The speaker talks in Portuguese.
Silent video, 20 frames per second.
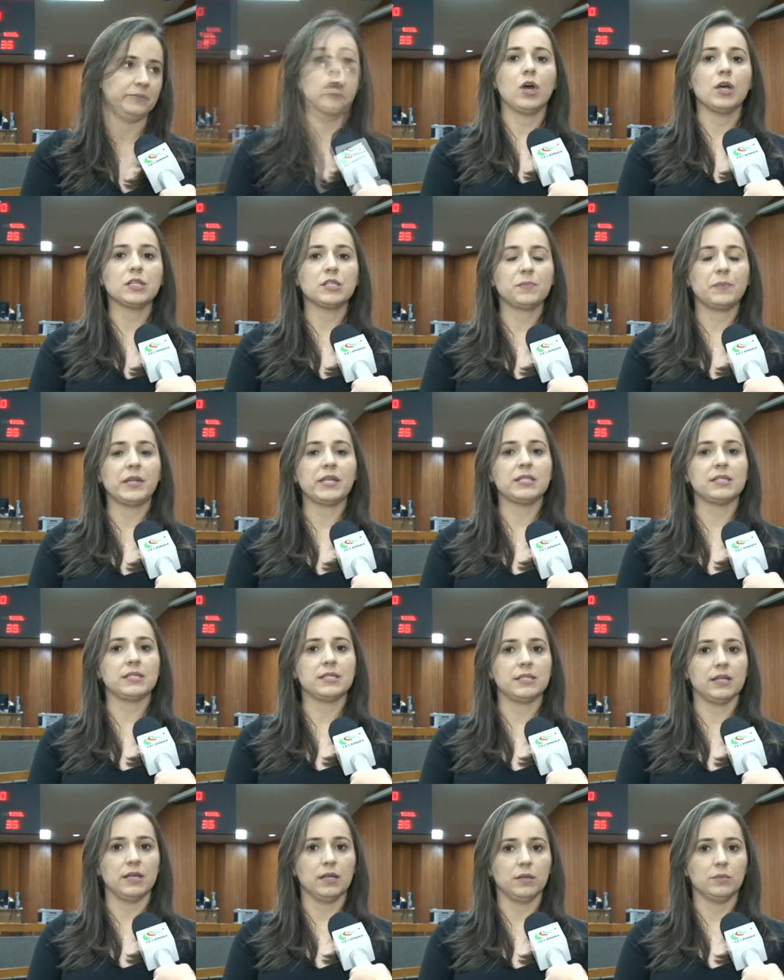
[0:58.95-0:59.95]
Nós
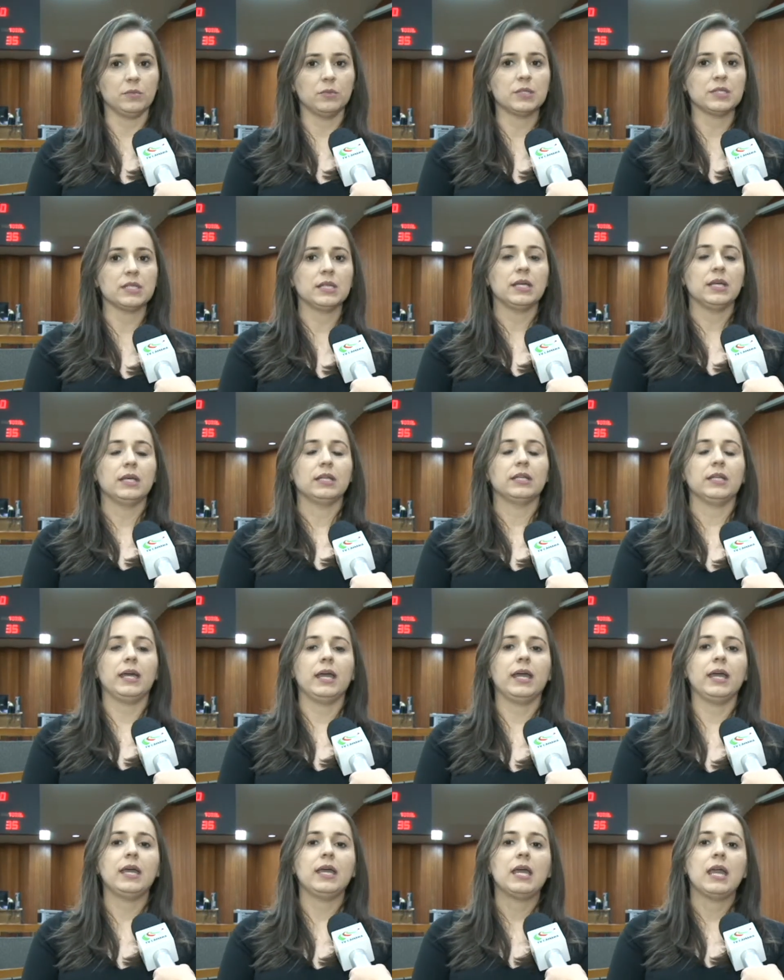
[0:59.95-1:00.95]
precisamos
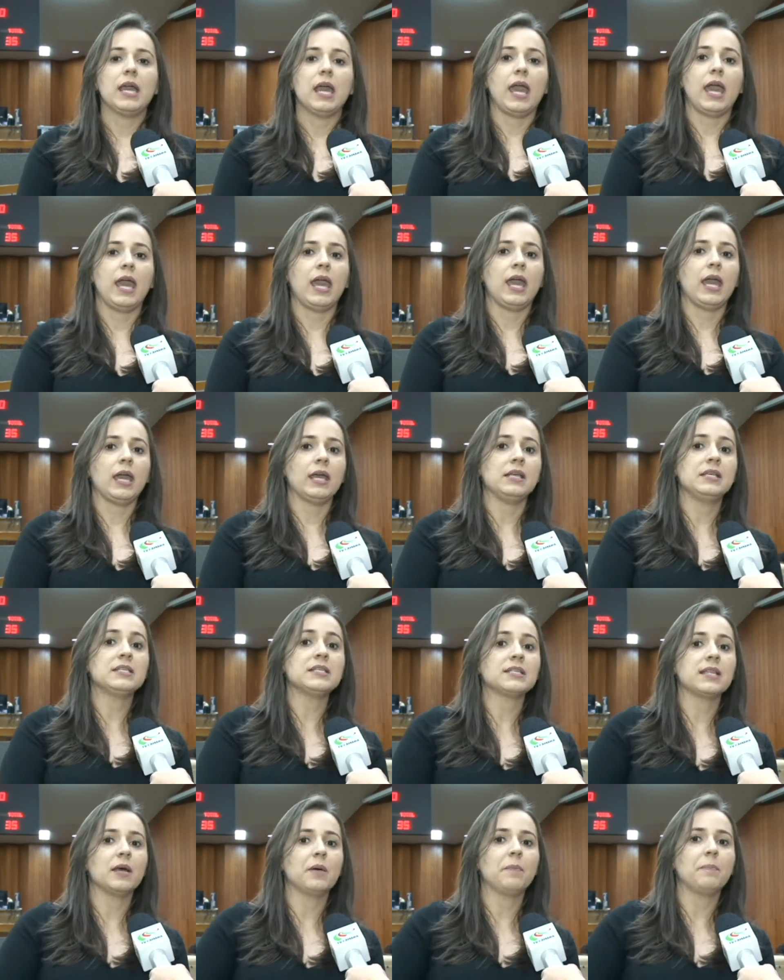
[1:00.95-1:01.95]
né, é,
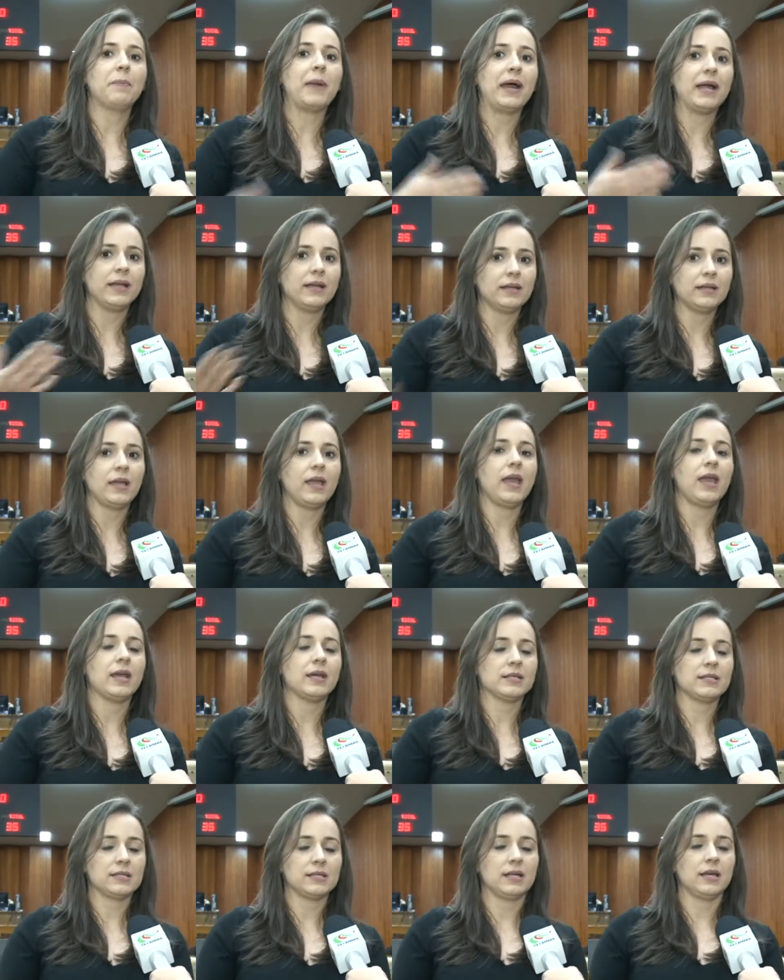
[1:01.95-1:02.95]
estampar
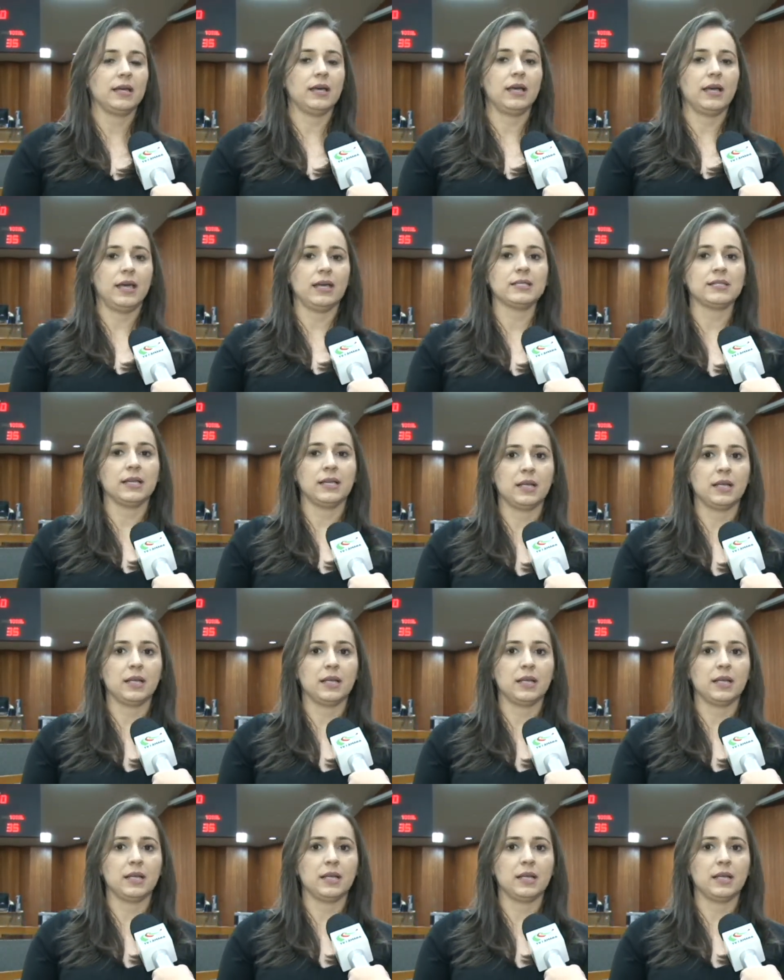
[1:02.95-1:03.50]
essa, essa